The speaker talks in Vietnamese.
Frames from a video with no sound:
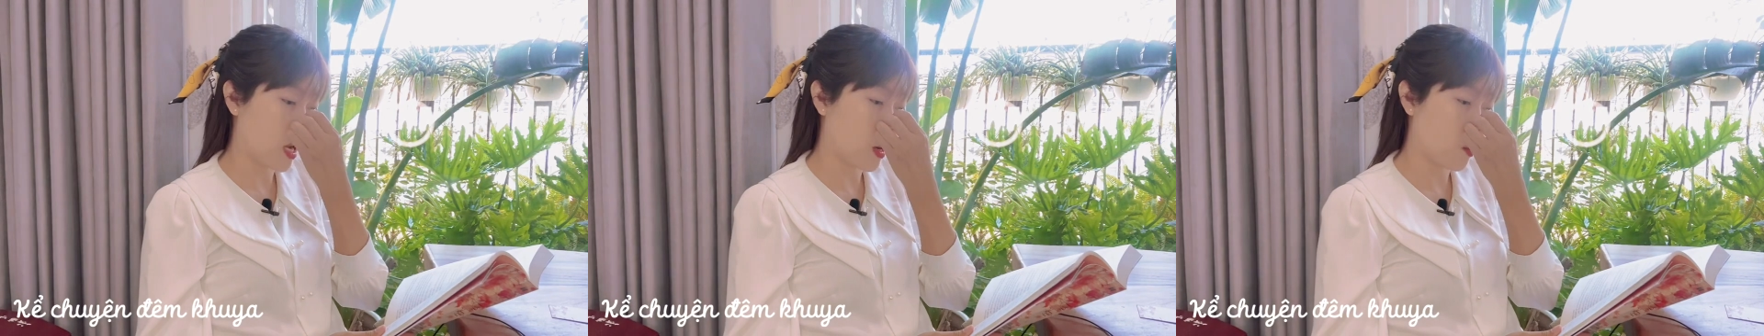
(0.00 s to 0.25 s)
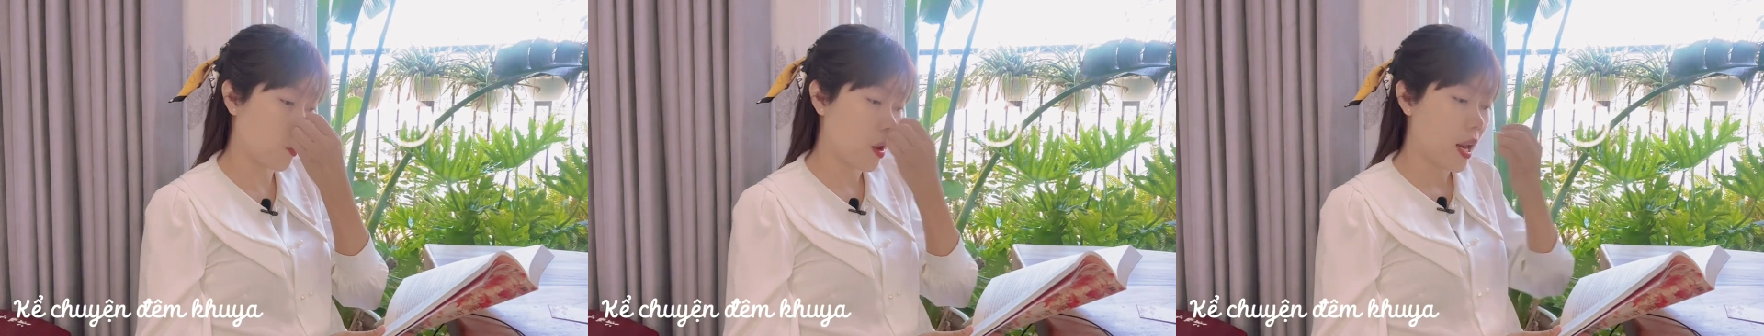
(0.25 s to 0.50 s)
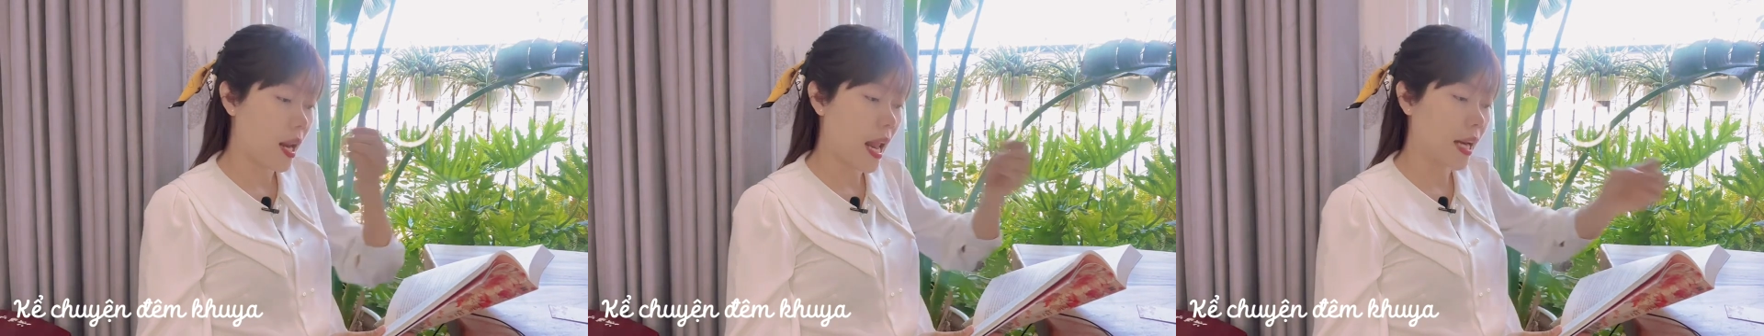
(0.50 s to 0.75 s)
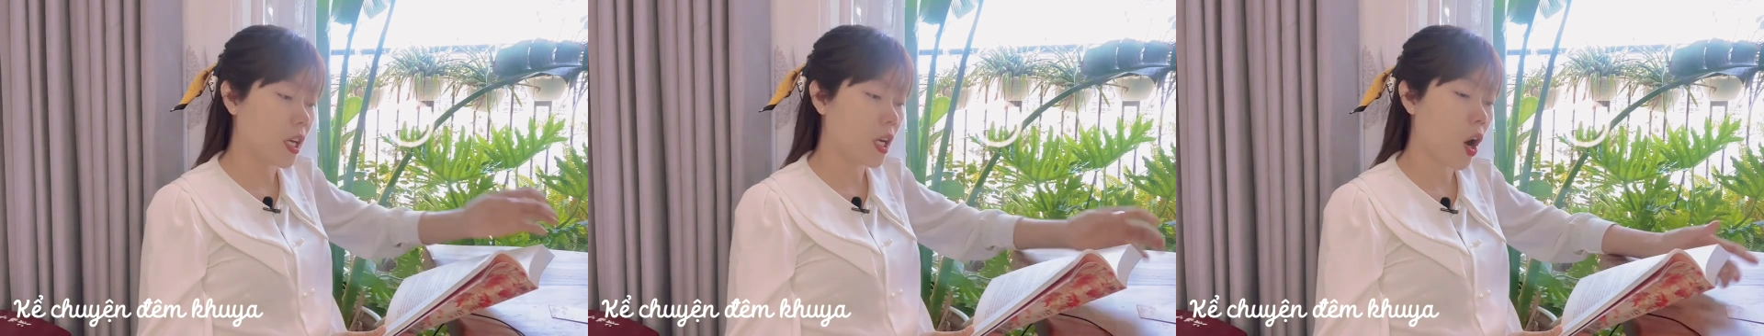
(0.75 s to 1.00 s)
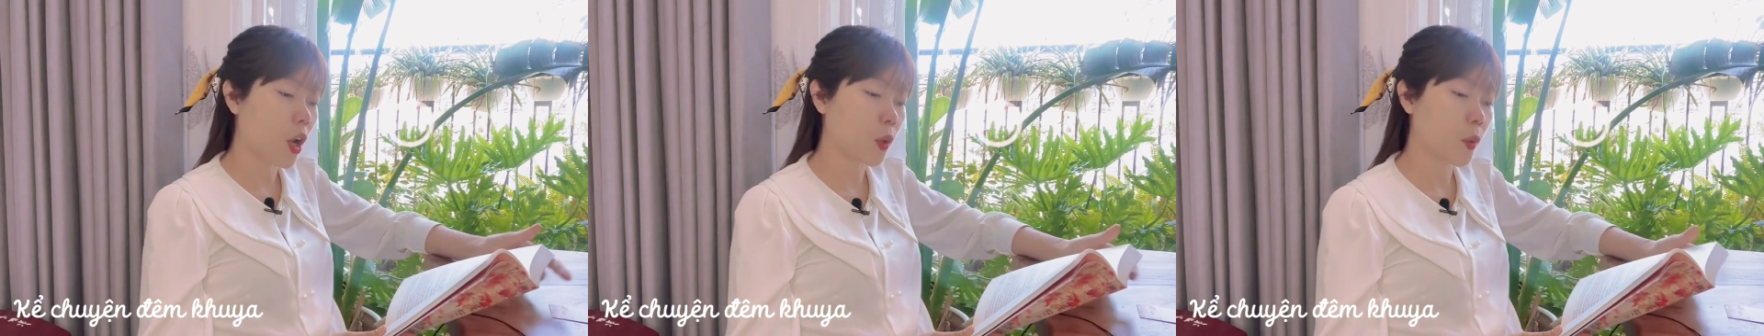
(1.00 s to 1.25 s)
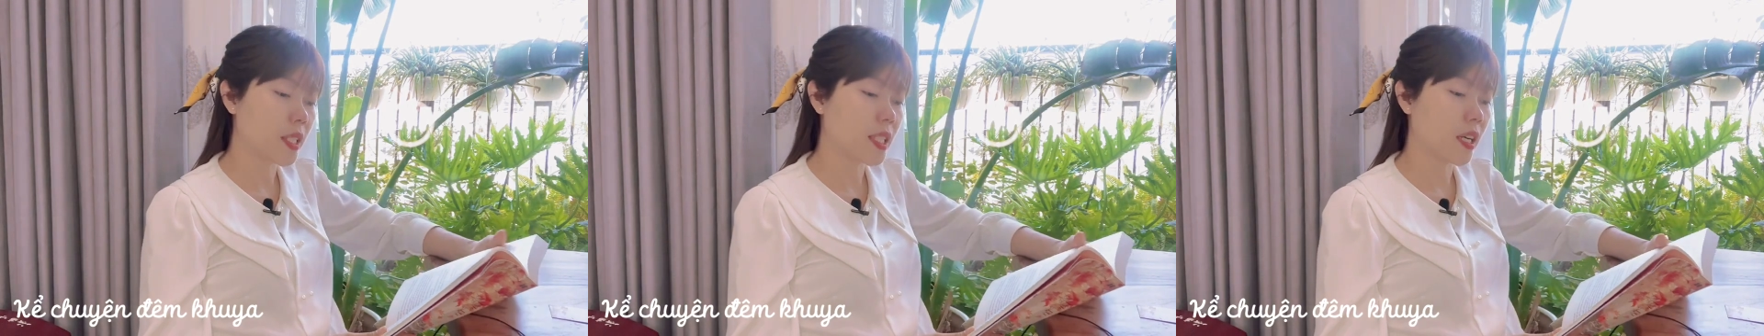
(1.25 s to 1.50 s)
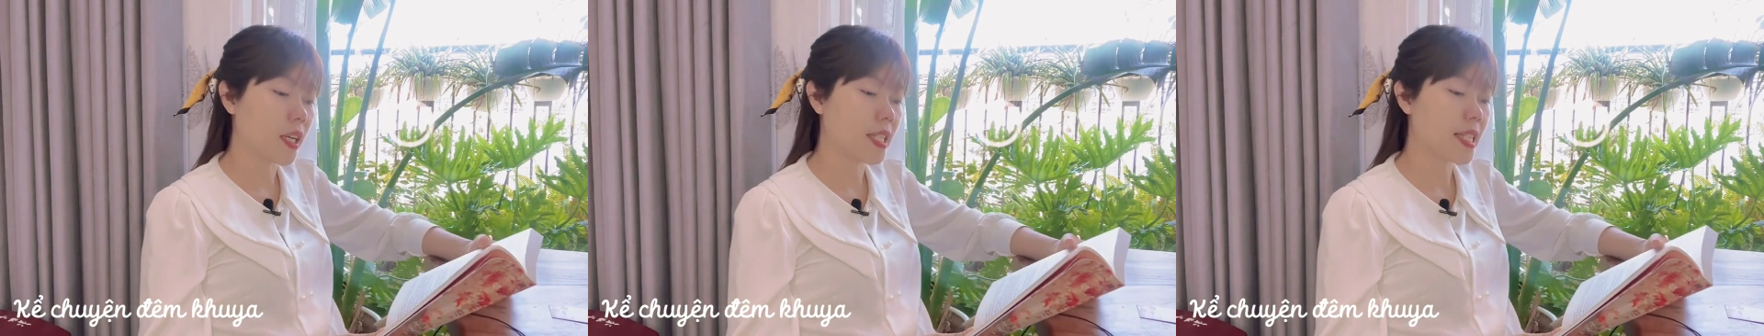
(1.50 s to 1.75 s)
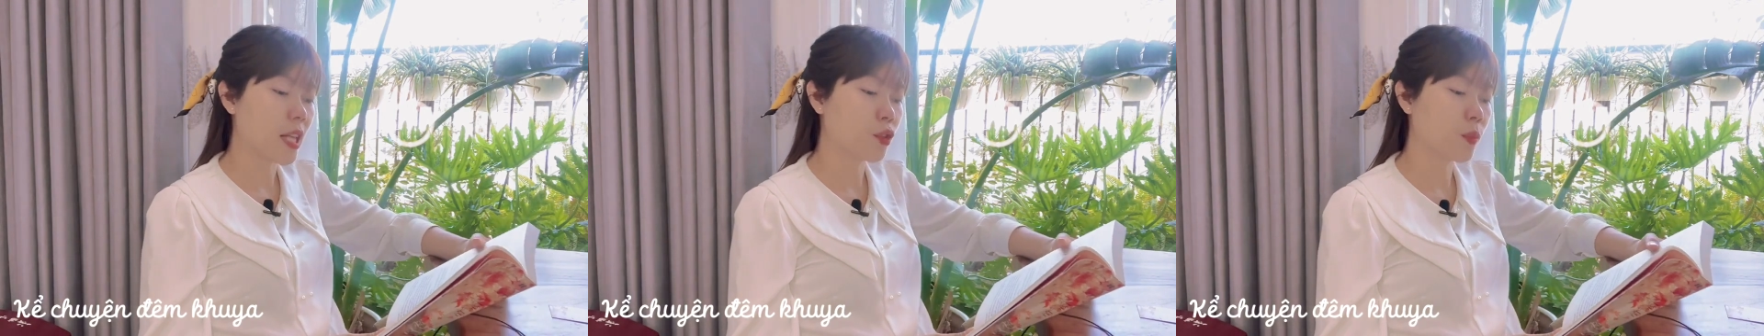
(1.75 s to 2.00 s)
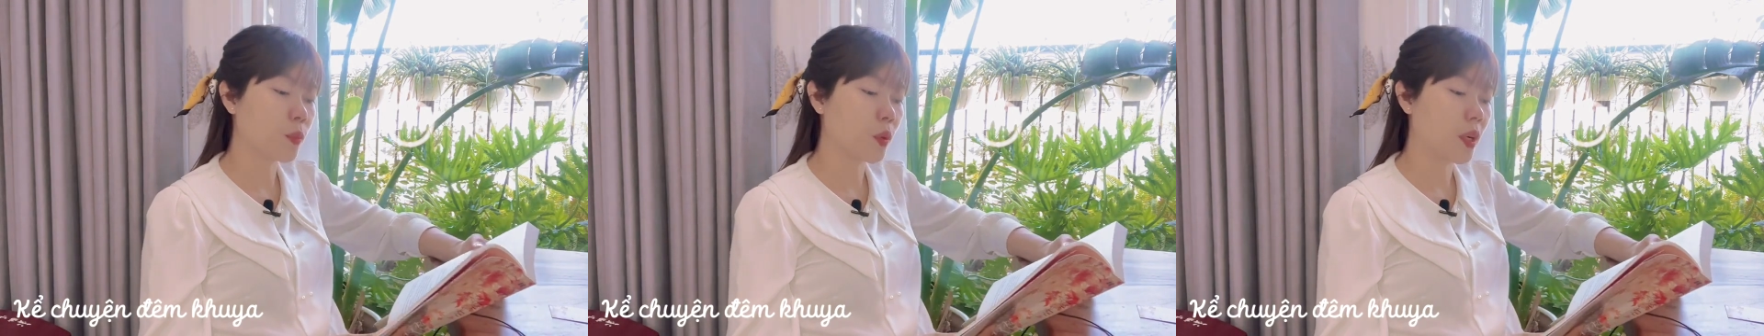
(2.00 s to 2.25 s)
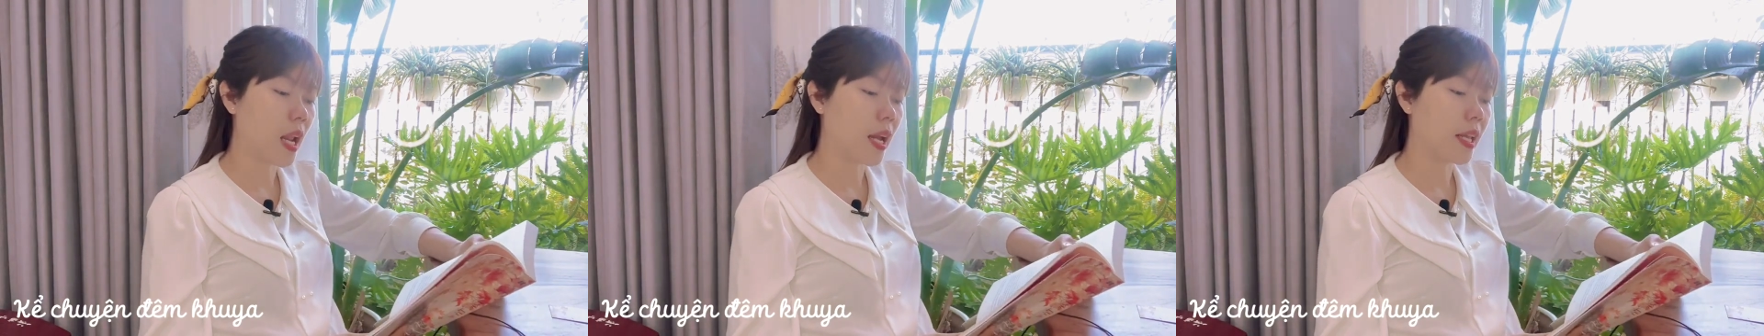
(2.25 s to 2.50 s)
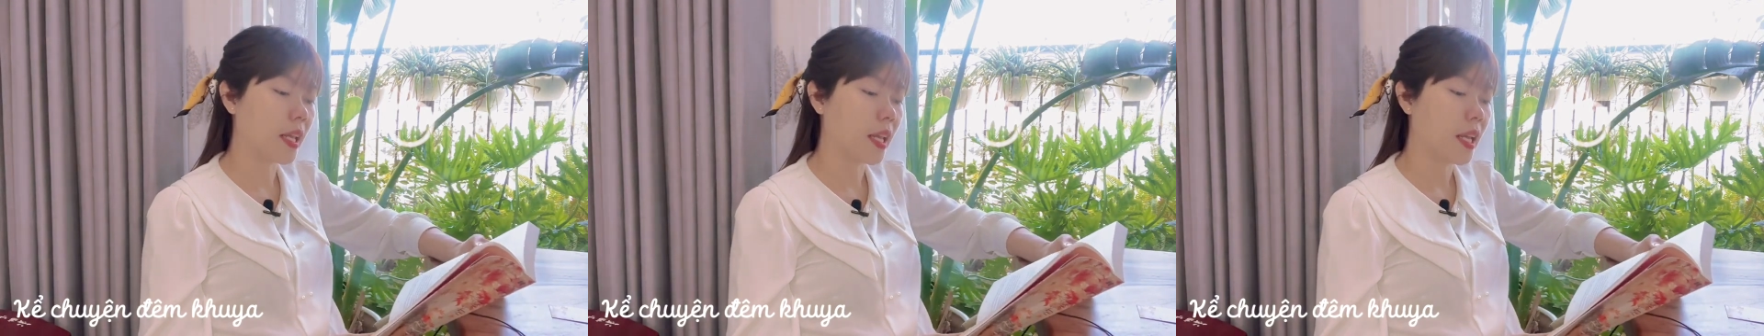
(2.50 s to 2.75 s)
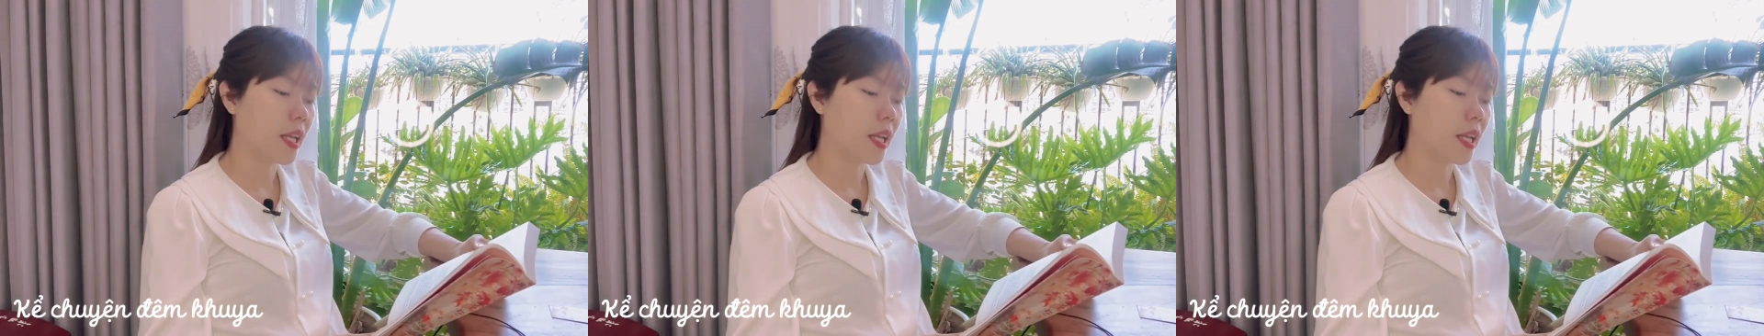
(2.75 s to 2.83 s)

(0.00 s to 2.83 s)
cậu là đứa con của trời xa xuống buồn lầy.